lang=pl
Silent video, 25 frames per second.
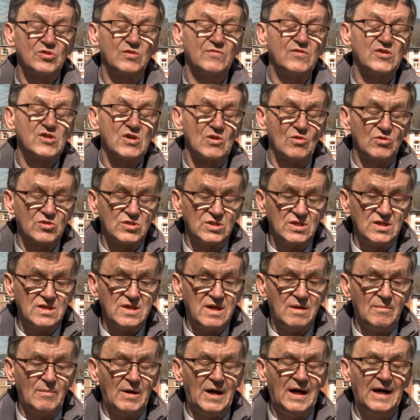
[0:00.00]
Oczywiście rodziny
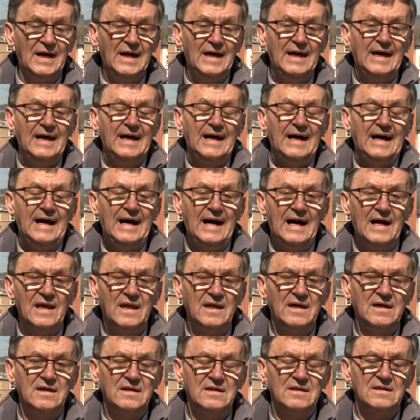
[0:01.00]
nie ma,
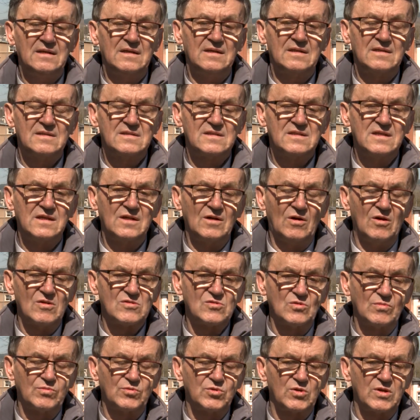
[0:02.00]
ale e, z tych
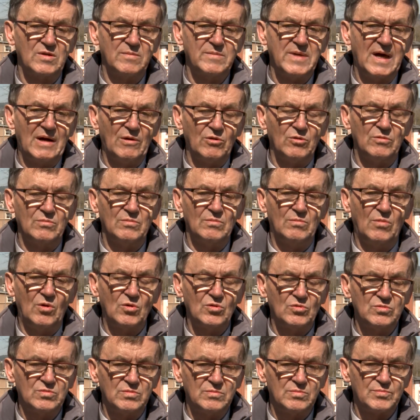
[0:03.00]
osób, które miały,
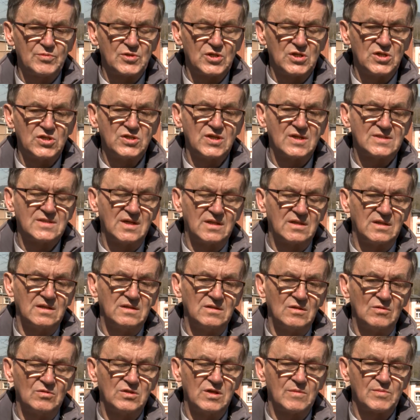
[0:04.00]
mogły przyjść
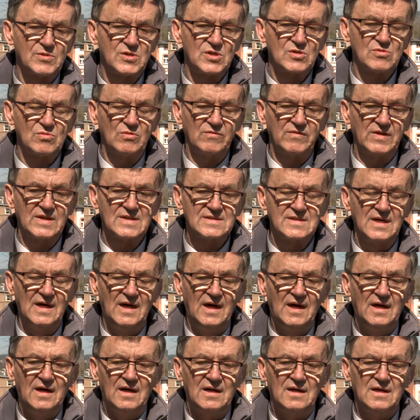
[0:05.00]
niestety no nie przyszły, więc e,
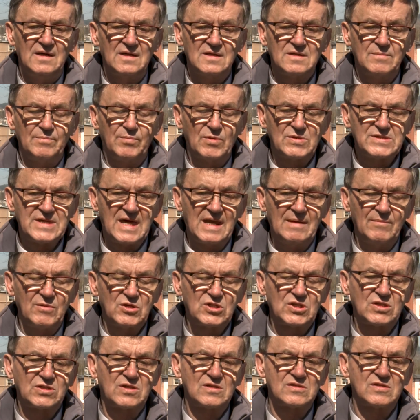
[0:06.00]
postaramy
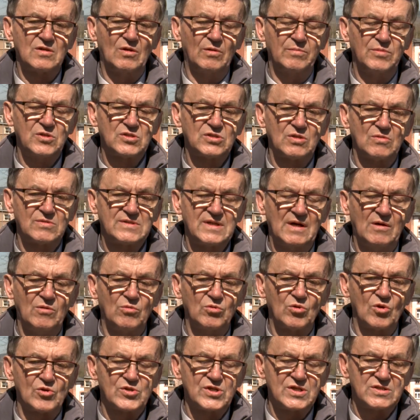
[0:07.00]
się to zrobić, tą
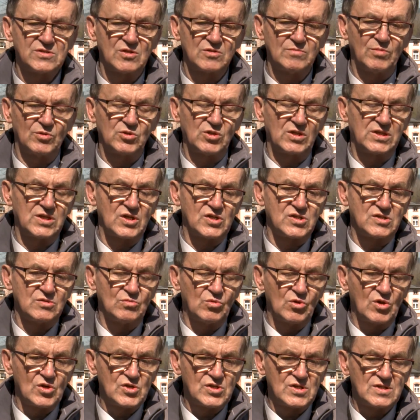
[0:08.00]
całą uroczystość, bo to też i
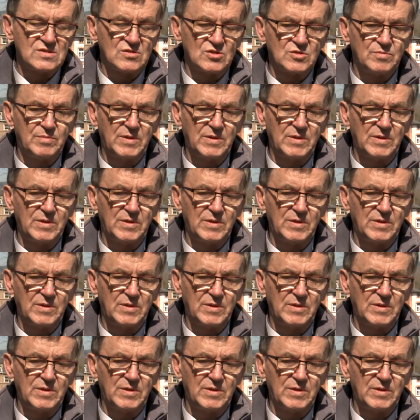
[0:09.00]
uroczystość